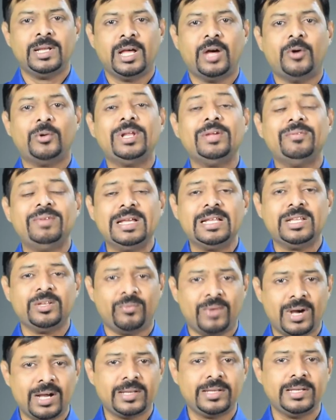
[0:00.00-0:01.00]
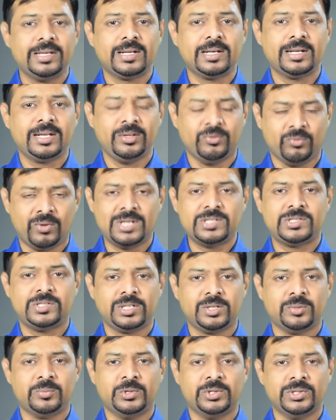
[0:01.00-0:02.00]
அவருடைய வேத வாக்கியங்களை
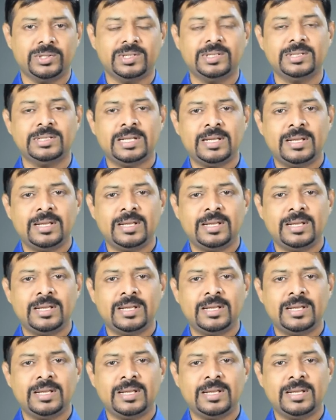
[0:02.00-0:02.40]
வாசிக்கும் பொழுது